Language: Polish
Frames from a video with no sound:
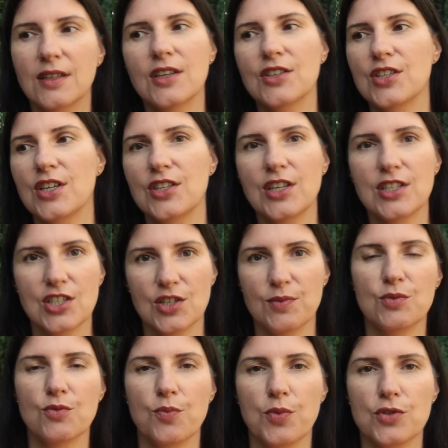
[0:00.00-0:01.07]
jeżeli nie chcesz
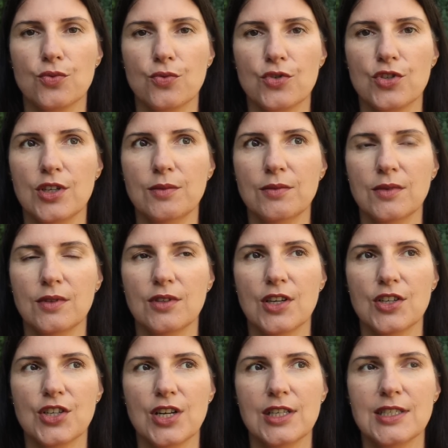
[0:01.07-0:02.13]
być Mu posłusznym,
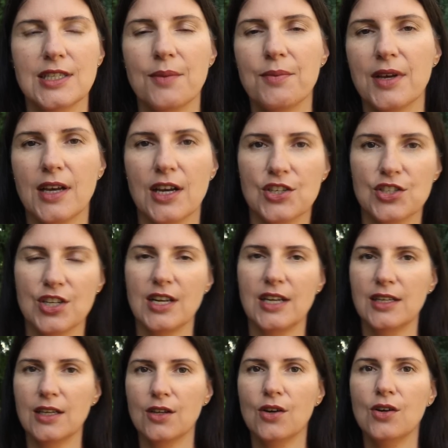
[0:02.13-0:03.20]
jeżeli zamykasz się
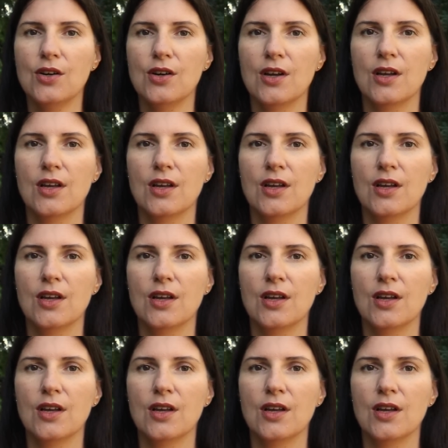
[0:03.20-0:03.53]
na Niego,